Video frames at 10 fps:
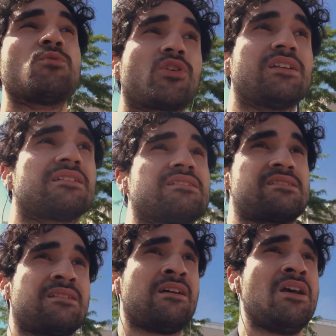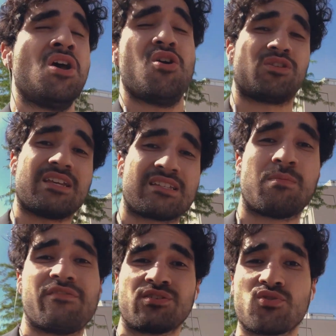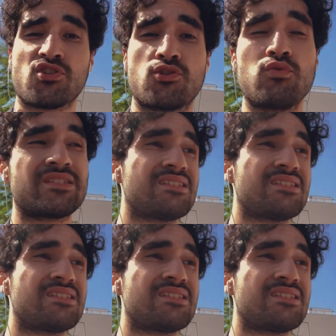möglich ist. Und jedes Mal, wenn du es tust,